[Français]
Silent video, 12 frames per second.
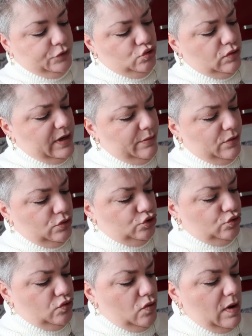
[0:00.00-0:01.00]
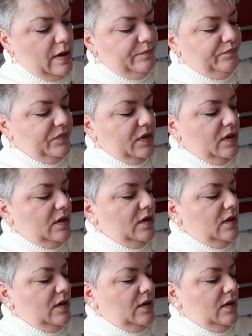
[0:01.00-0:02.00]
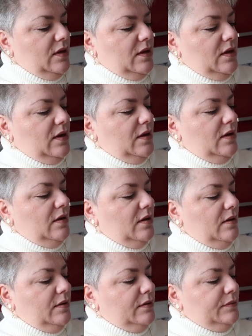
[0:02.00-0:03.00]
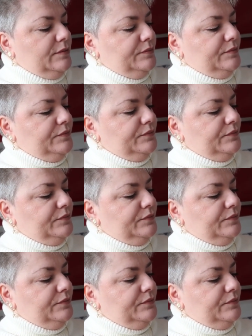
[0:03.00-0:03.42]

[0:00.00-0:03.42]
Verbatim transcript: chocolat blanc je crois. alors